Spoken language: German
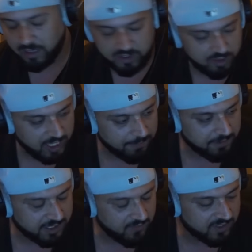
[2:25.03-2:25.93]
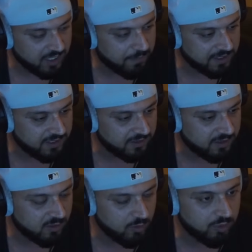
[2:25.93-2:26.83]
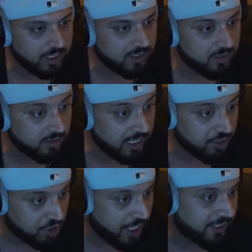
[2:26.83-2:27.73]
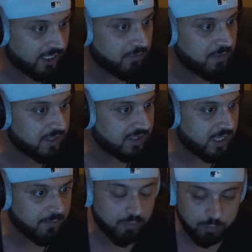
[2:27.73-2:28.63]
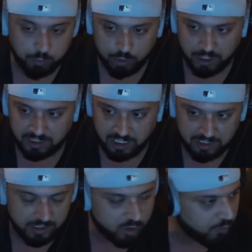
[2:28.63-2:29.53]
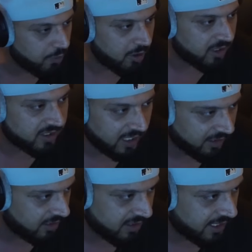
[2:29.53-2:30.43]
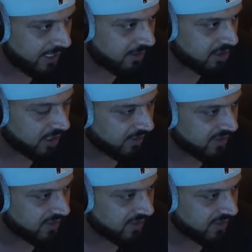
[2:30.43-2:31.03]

Also ihr habt gesehen, was da passiert ist und der, der Chat hat mir gesagt, Bruder, geh in den Support. Das kann, das geht nicht, Alter.